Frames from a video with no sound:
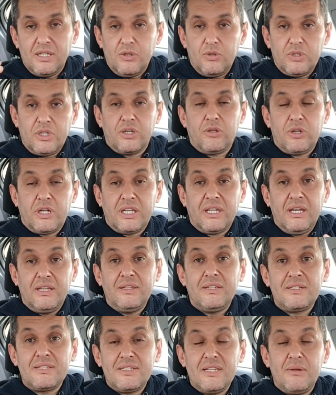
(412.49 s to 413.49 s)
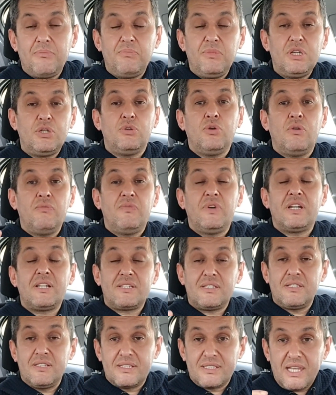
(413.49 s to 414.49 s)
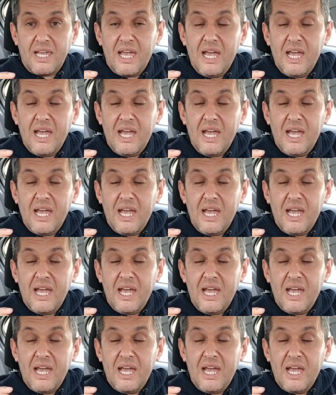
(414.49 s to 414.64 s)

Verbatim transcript: Ona göre kendinize bir yön verirsiniz.